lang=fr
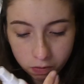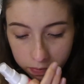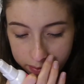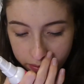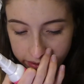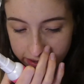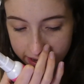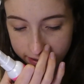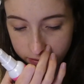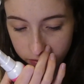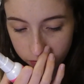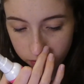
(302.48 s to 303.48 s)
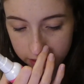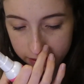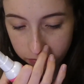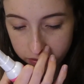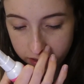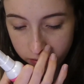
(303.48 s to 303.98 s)
complément idéal de toutes les
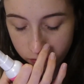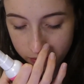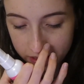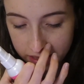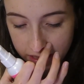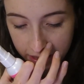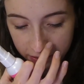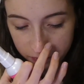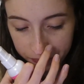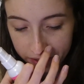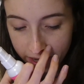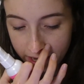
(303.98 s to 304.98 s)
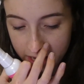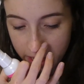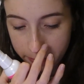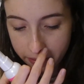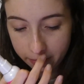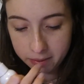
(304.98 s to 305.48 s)
routines du maquillage.
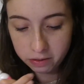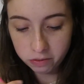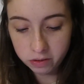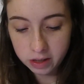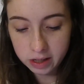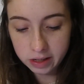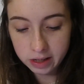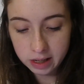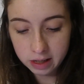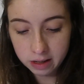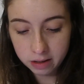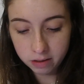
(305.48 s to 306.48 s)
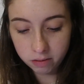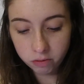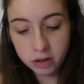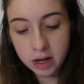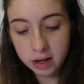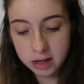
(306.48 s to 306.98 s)
Il permet de
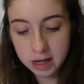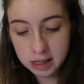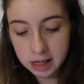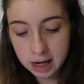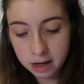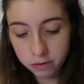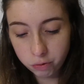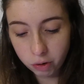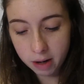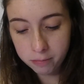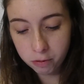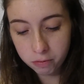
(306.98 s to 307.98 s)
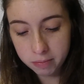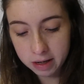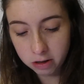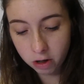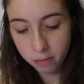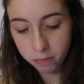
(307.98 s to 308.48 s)
donner, un éclat durable au
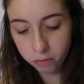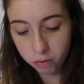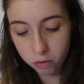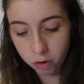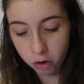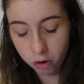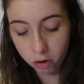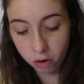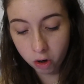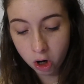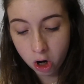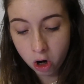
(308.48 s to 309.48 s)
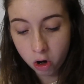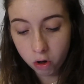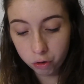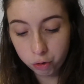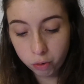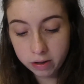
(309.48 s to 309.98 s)
make-up euh,
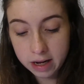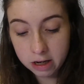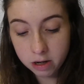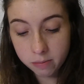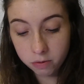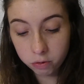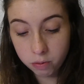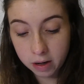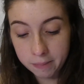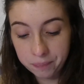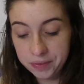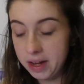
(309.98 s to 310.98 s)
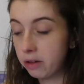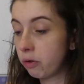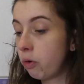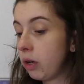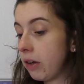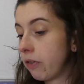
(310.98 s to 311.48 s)
en journée comme en soirée.
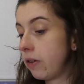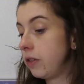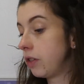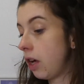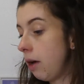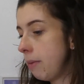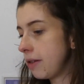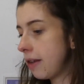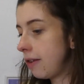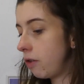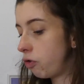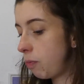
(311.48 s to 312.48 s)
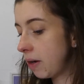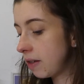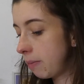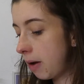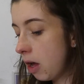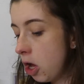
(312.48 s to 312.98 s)
4,90€. Ah bah ça c'est super
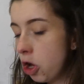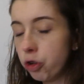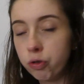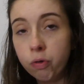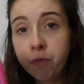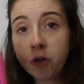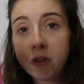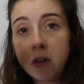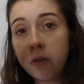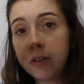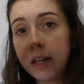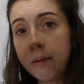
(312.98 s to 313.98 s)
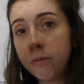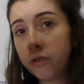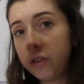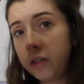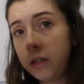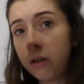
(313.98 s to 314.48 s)
sympa. Je trouve que c'est dans le thème
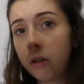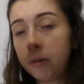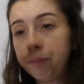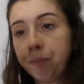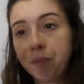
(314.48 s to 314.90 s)
aussi euh,